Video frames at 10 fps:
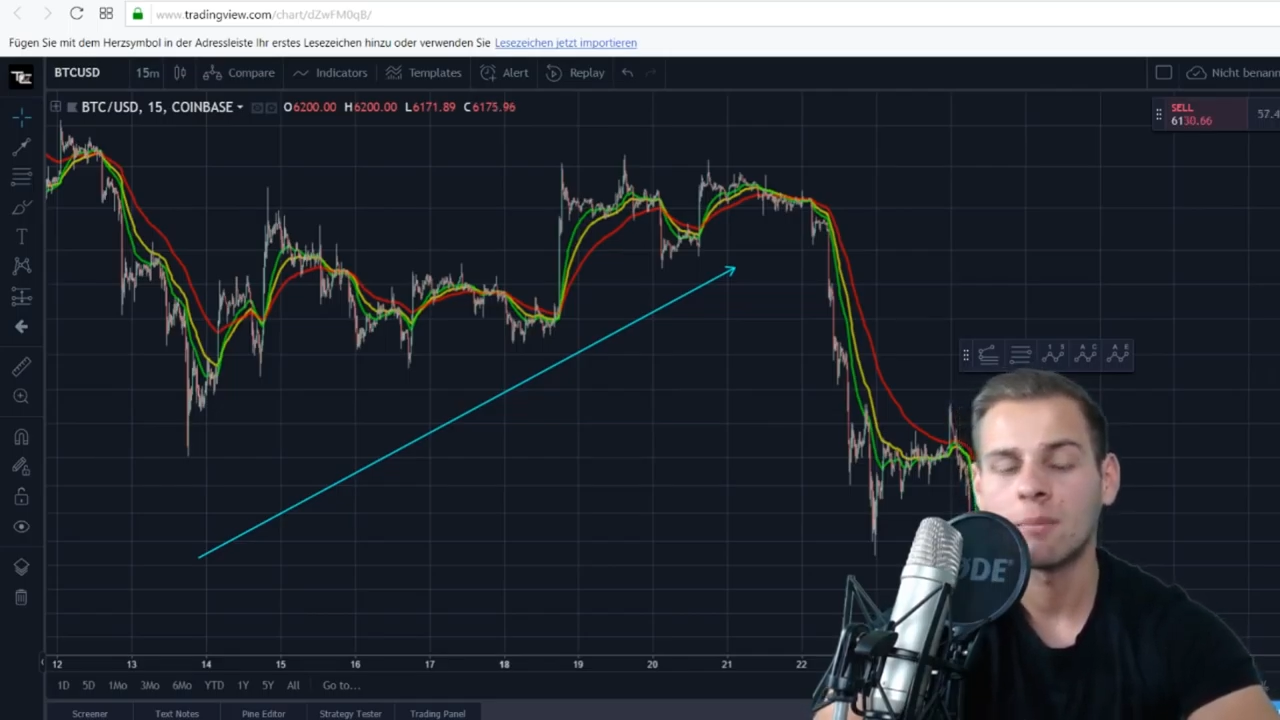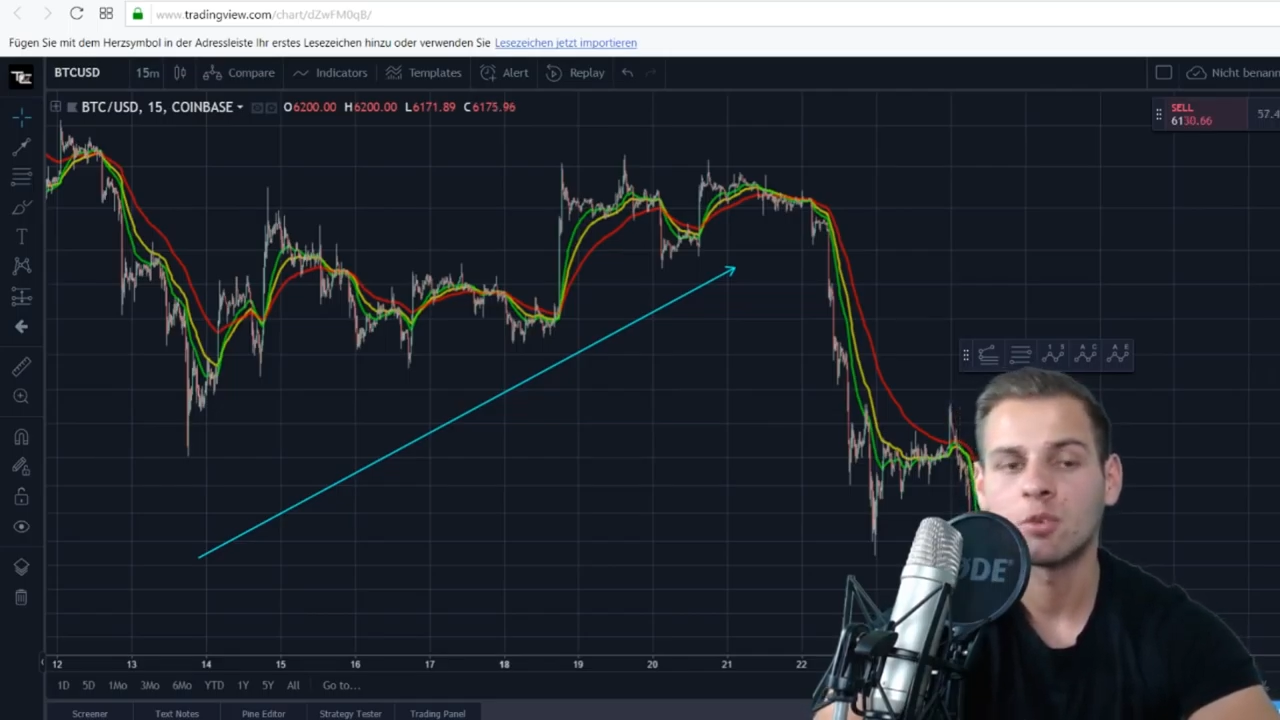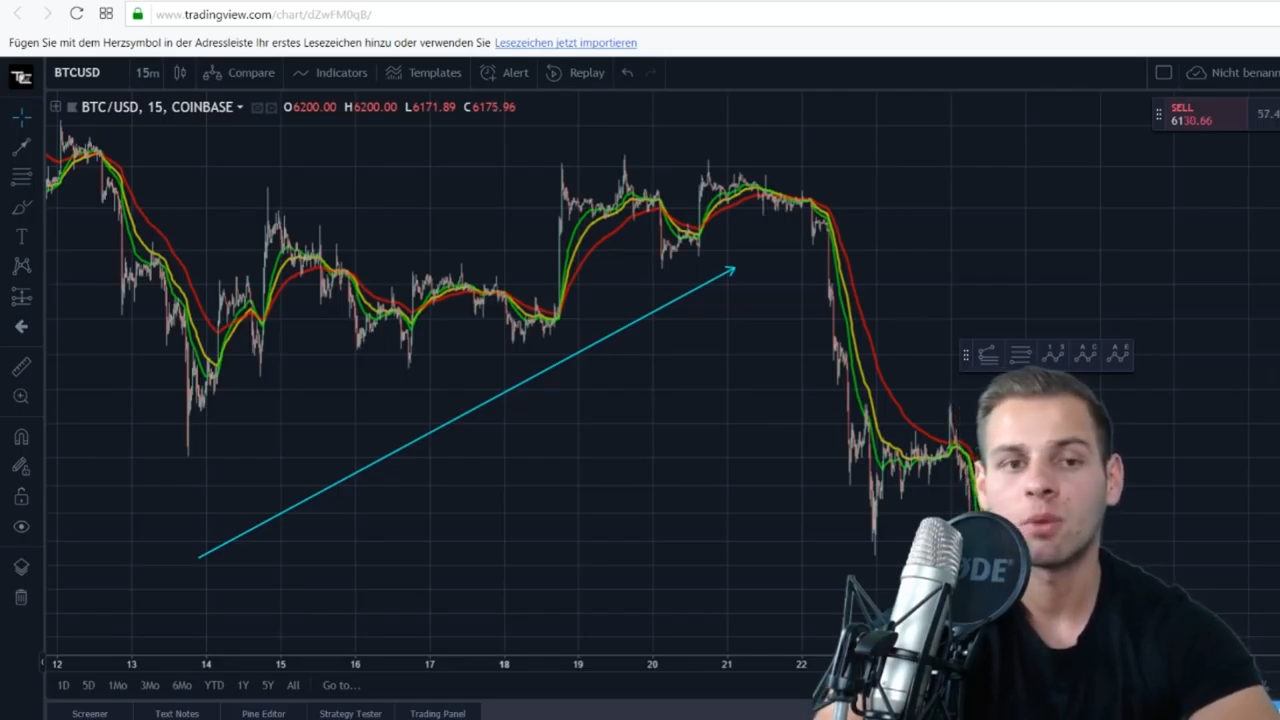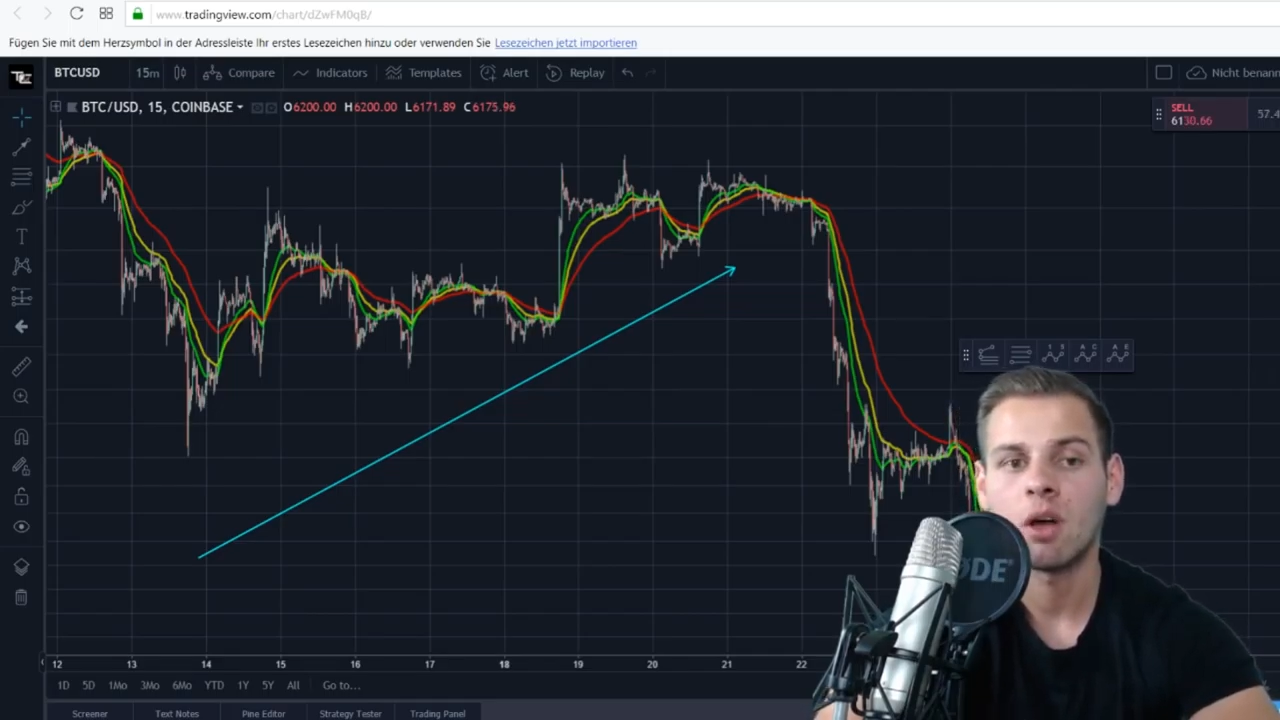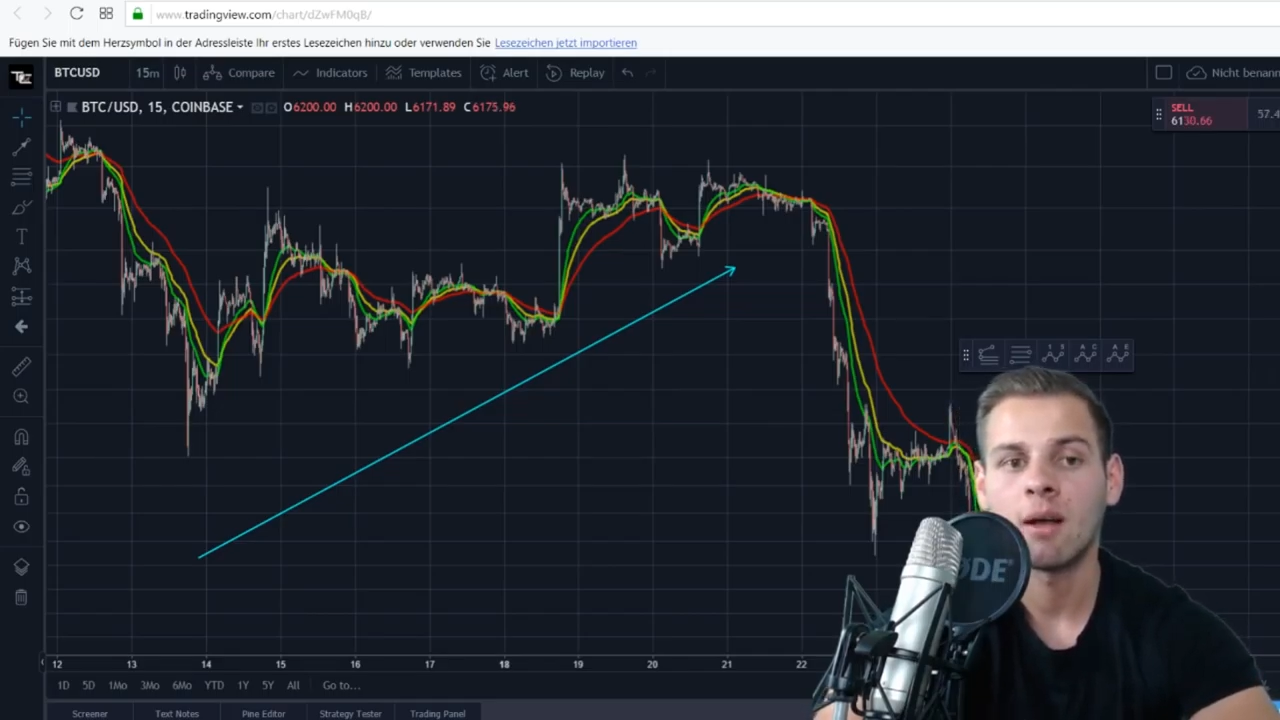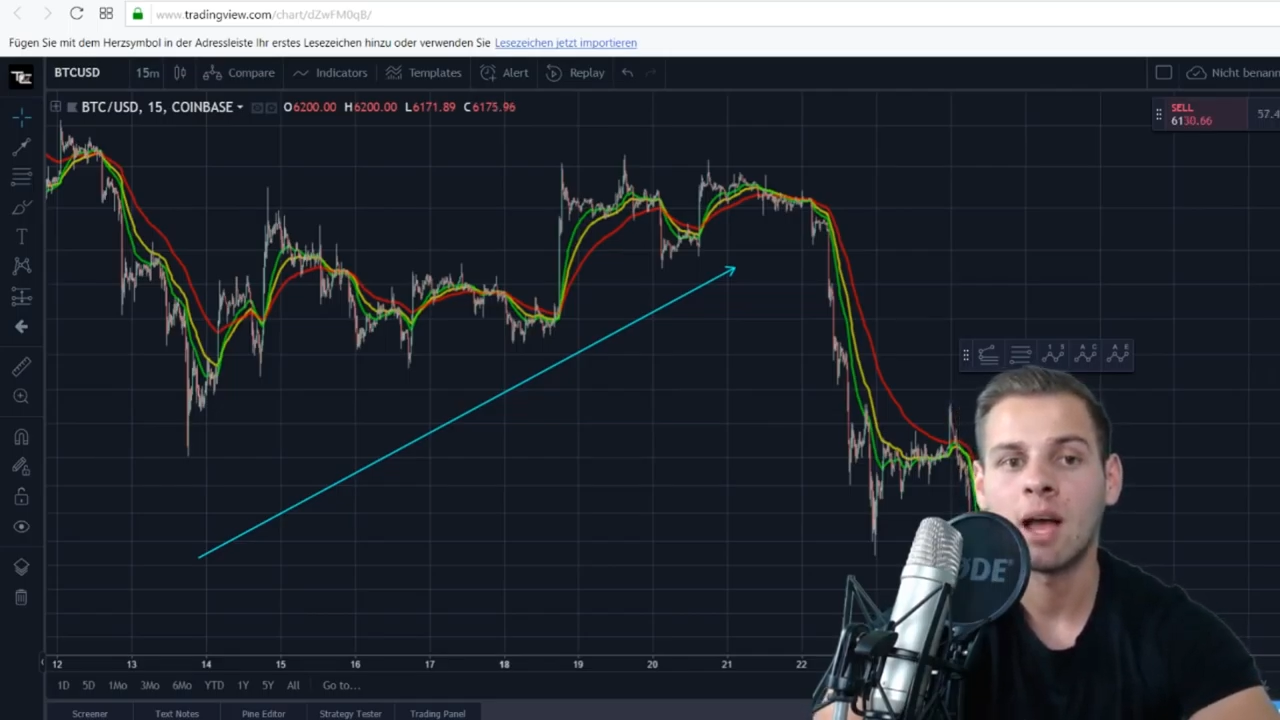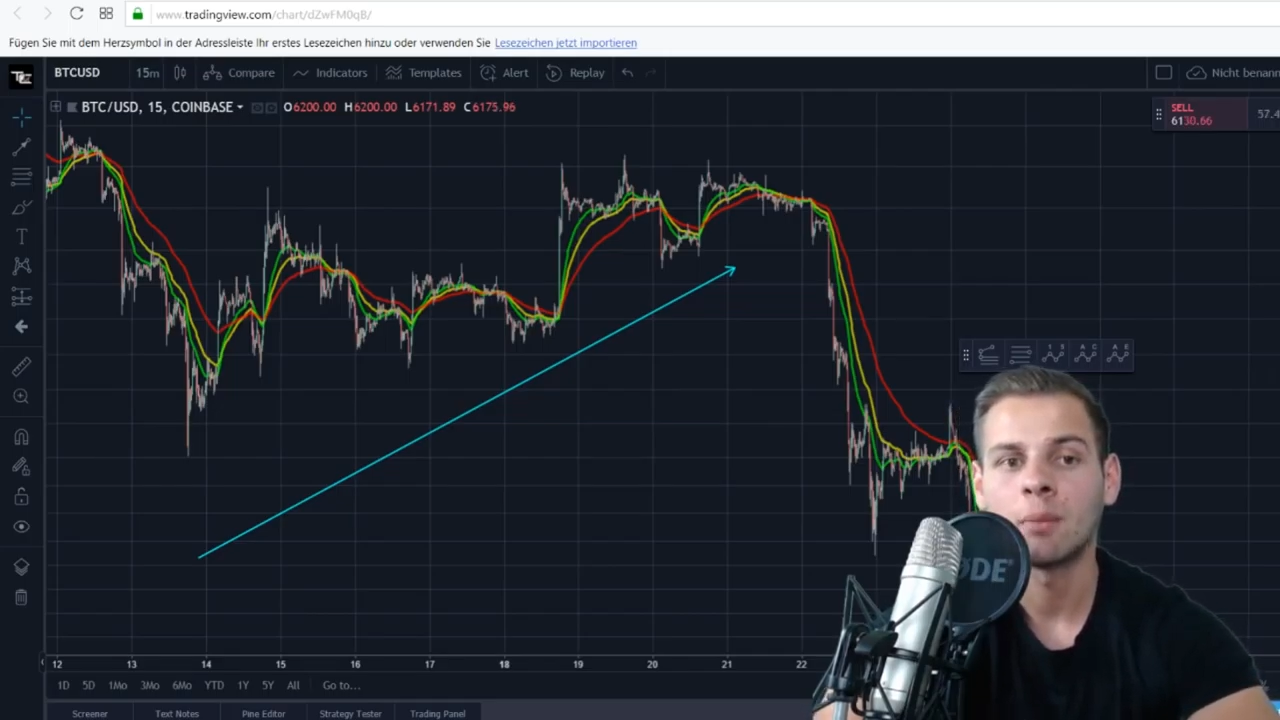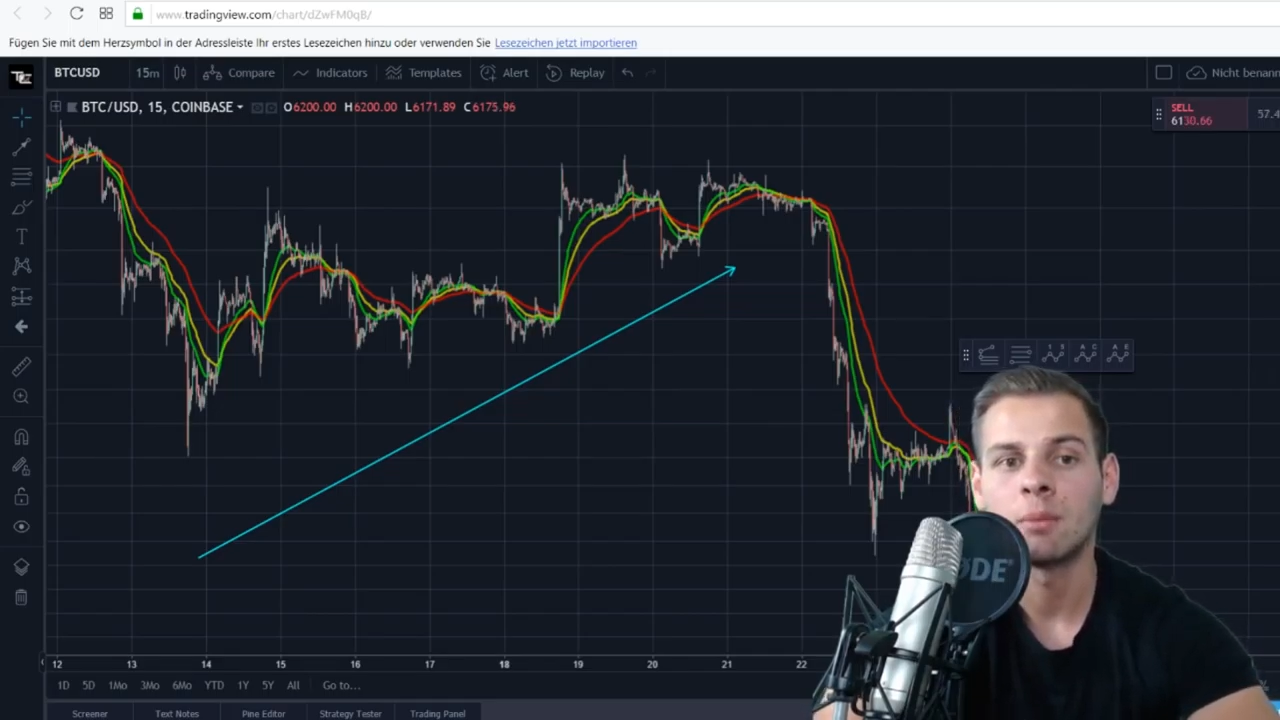besprochen haben,